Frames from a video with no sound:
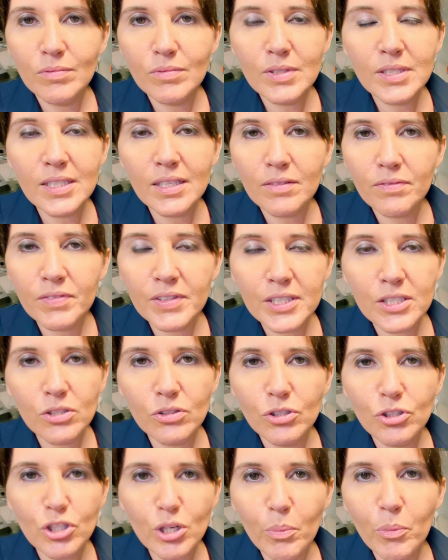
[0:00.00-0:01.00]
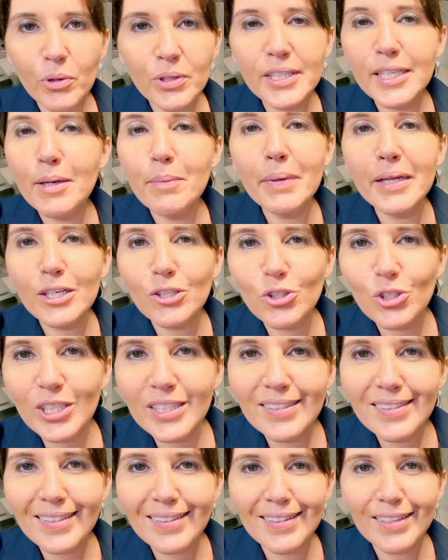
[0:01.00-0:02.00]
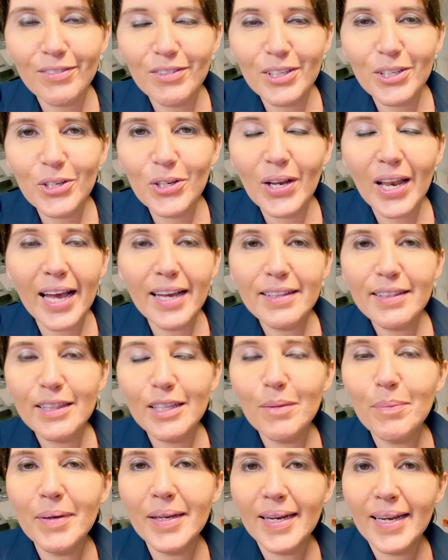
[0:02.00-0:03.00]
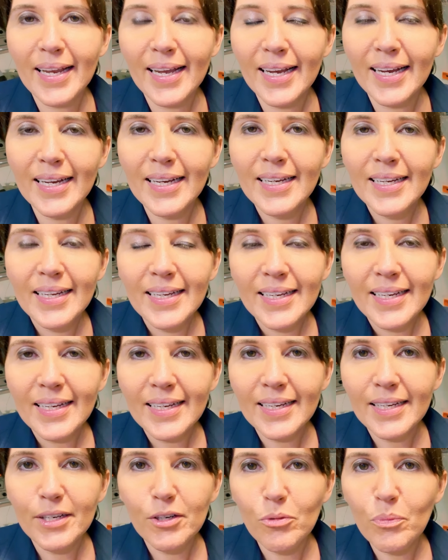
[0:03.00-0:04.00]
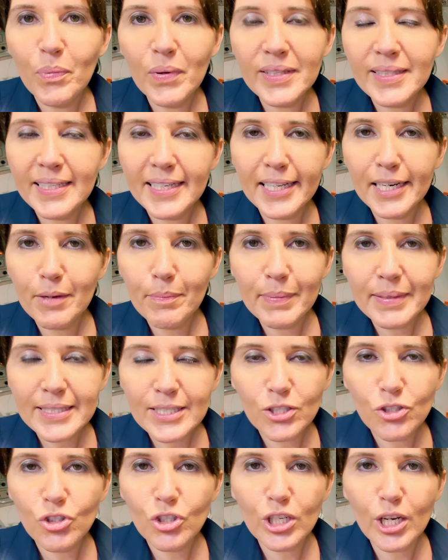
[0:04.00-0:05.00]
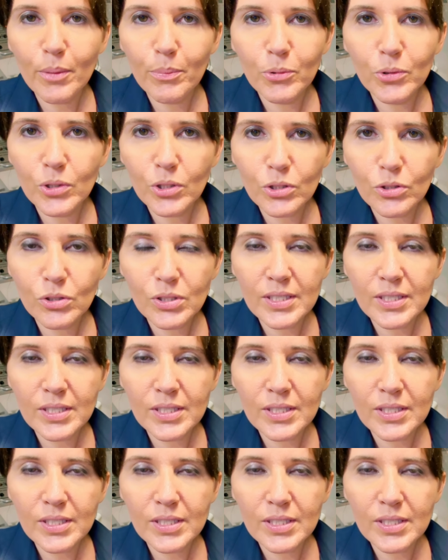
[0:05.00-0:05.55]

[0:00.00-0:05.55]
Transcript: un servizio diciamo di emergenza tra virgolette perché eh, non puoi tenere i passeggeri a bordo